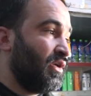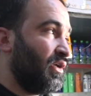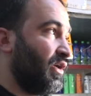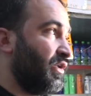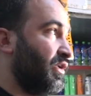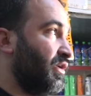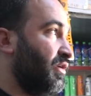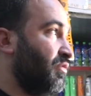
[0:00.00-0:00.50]

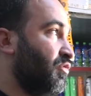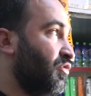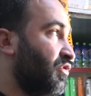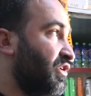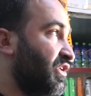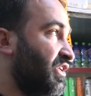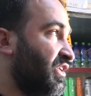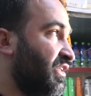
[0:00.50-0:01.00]
Yani bu
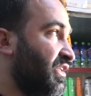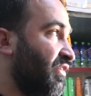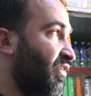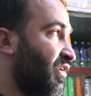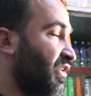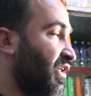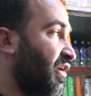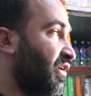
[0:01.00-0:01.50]
iki
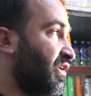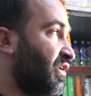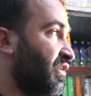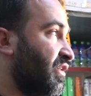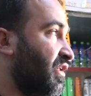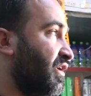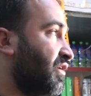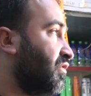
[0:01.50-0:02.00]
sefer daha
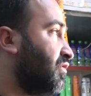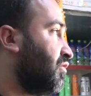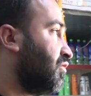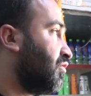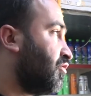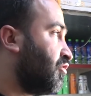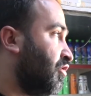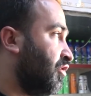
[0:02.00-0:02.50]
girdiler.
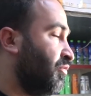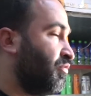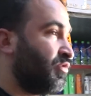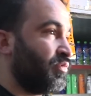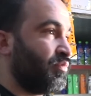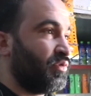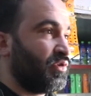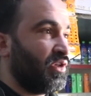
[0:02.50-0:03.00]
Sölüp
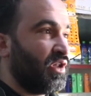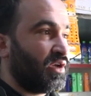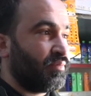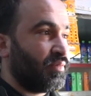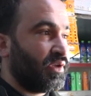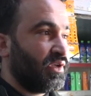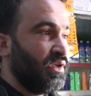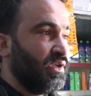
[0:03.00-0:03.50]

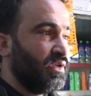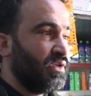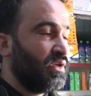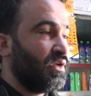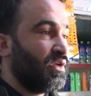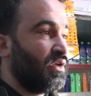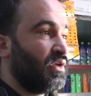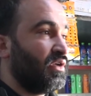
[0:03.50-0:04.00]
süpürdüler beni.
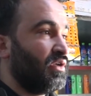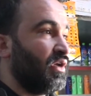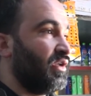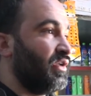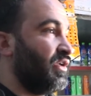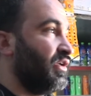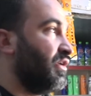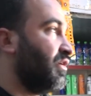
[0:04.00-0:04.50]

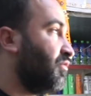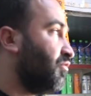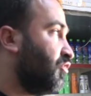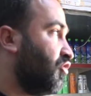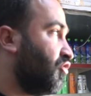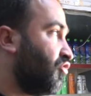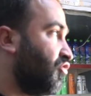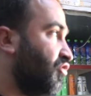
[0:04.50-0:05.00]
Yani
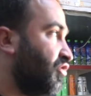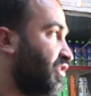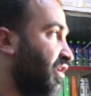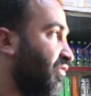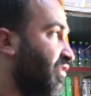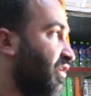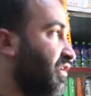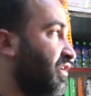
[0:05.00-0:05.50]
bu üçüncü
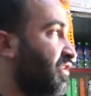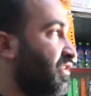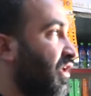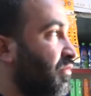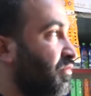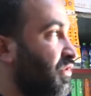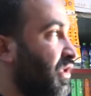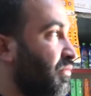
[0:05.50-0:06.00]
seferde de
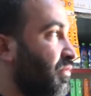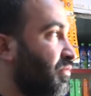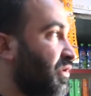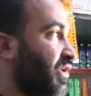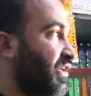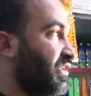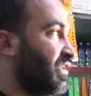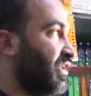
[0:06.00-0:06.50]
tabi, tabi
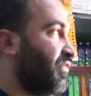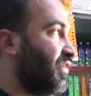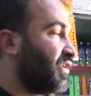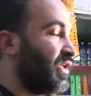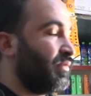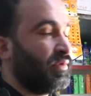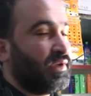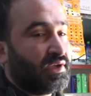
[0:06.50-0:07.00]
birkaç sefer
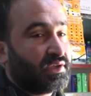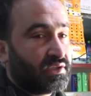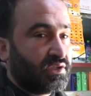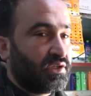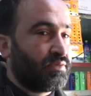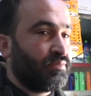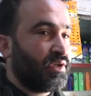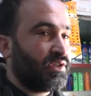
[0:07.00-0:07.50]
de böyle
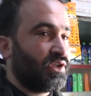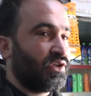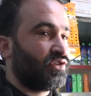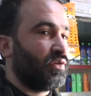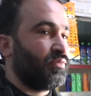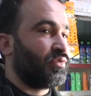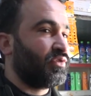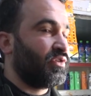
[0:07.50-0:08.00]
girme
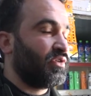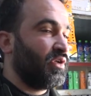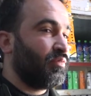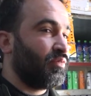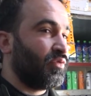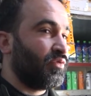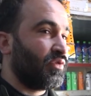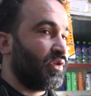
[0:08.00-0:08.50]
teşebbüsünde
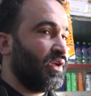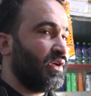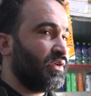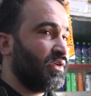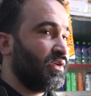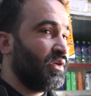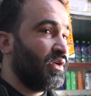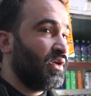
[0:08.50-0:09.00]
bulundular.
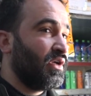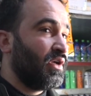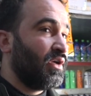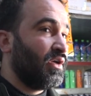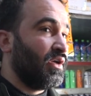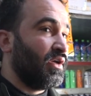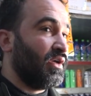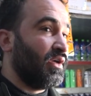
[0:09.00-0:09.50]

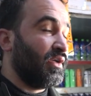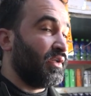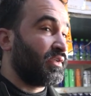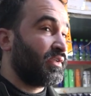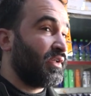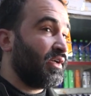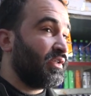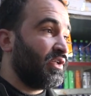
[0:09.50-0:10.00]
Ee,
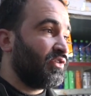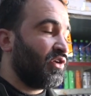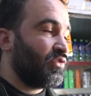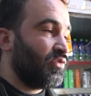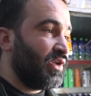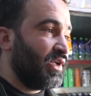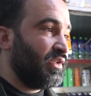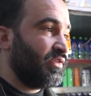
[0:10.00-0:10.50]
sadece
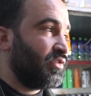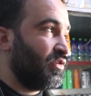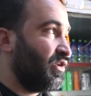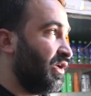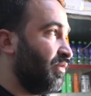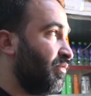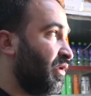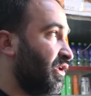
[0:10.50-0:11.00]
direği
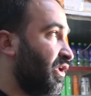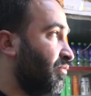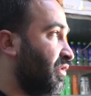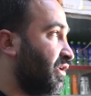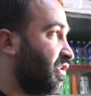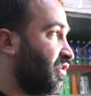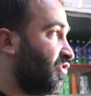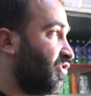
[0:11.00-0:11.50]
söyleyeyim ben
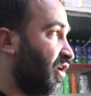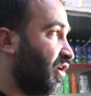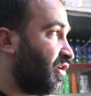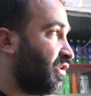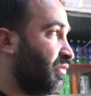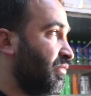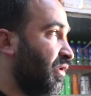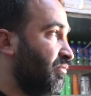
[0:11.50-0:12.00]
emniyeti
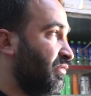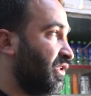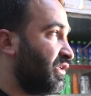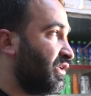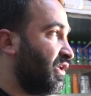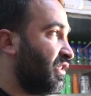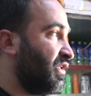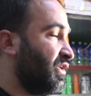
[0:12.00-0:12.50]
çağırdım. Emniyet
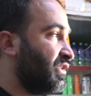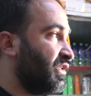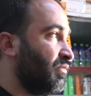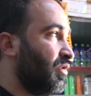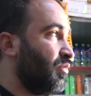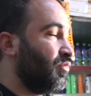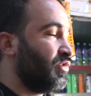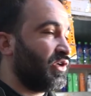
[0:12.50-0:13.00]
geldiği
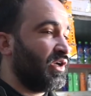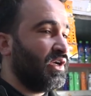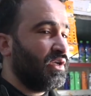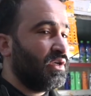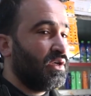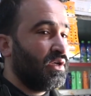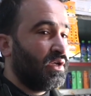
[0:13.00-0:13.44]
zaman buraya